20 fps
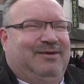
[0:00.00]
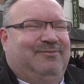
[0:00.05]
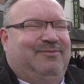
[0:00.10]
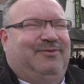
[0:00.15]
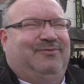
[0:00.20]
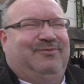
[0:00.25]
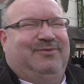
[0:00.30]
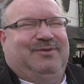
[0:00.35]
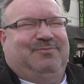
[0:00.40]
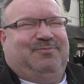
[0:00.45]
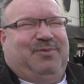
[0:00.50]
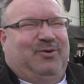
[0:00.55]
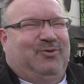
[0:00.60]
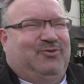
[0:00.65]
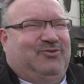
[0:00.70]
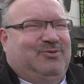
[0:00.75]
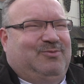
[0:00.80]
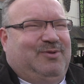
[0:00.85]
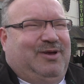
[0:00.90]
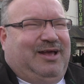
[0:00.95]
Man, ihr
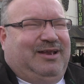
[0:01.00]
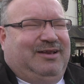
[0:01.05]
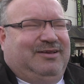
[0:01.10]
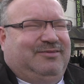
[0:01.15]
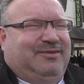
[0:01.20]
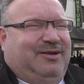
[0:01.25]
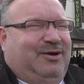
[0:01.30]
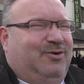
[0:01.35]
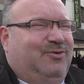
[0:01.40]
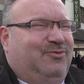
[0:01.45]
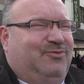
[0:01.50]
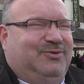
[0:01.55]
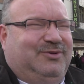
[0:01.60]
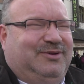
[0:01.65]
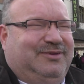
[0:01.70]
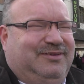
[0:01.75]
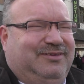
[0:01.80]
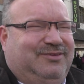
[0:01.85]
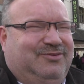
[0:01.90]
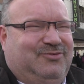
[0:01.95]
pauscht immer alles auf und
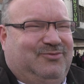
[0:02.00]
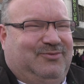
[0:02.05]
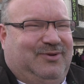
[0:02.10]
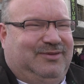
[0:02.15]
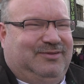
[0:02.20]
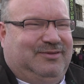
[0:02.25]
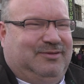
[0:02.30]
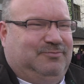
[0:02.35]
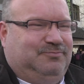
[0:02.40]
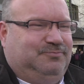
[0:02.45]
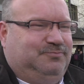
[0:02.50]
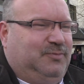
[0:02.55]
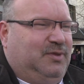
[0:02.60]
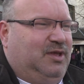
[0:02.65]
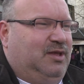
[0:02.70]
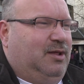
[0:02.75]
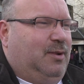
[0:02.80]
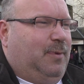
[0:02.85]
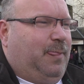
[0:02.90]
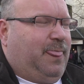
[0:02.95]
ja, das aber ist, ist doch eindeutig,
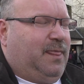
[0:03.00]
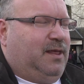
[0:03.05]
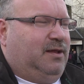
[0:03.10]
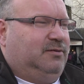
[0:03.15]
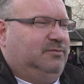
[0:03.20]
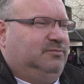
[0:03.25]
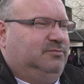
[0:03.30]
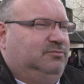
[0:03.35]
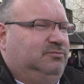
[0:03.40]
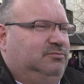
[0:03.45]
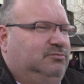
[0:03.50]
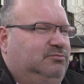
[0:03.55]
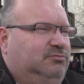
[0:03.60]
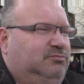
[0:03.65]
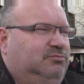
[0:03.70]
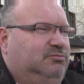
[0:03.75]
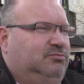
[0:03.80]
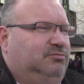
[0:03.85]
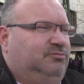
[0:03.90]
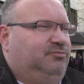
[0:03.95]
oder, was damit gemeint ist.
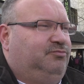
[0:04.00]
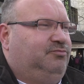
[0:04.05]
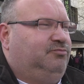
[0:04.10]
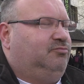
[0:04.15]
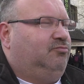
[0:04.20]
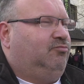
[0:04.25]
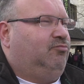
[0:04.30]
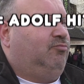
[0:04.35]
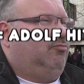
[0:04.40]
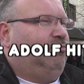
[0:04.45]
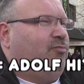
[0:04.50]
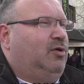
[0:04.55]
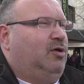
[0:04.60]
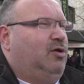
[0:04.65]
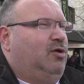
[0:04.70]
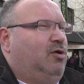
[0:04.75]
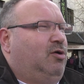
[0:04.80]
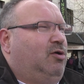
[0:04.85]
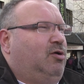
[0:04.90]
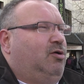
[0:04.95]
Das ist
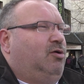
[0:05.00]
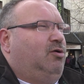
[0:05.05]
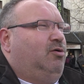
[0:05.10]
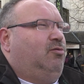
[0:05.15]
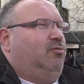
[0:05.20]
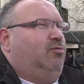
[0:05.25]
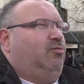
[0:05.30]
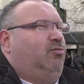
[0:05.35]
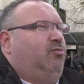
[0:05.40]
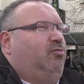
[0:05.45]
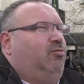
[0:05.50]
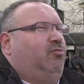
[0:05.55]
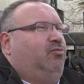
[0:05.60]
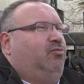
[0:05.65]
doch eine positive